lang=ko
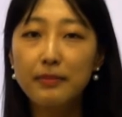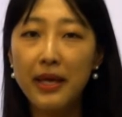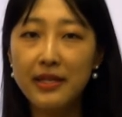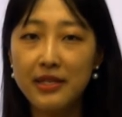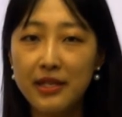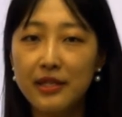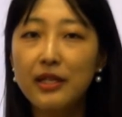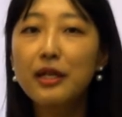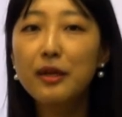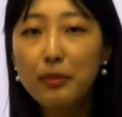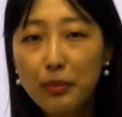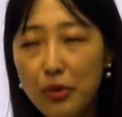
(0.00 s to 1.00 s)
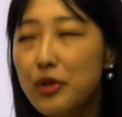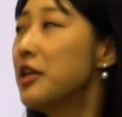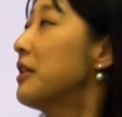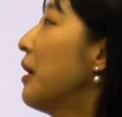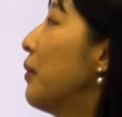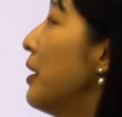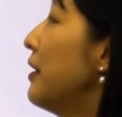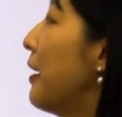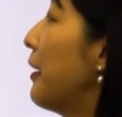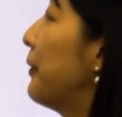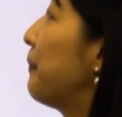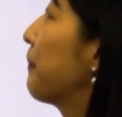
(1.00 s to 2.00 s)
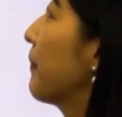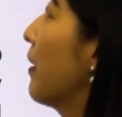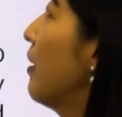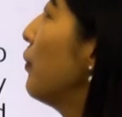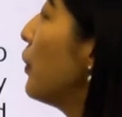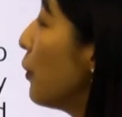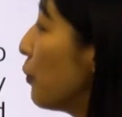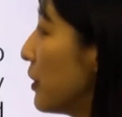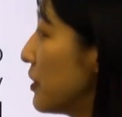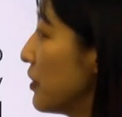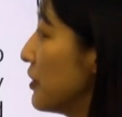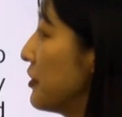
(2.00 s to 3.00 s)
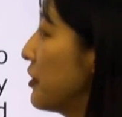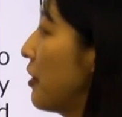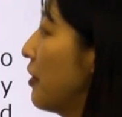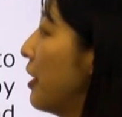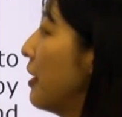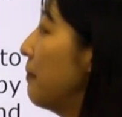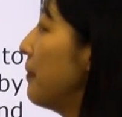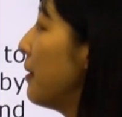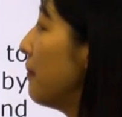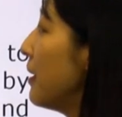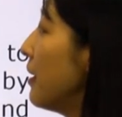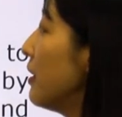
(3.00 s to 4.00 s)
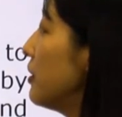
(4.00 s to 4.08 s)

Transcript: 팬다를 보냈다고 하네요. 꽤 오래전이죠. 밍밍 and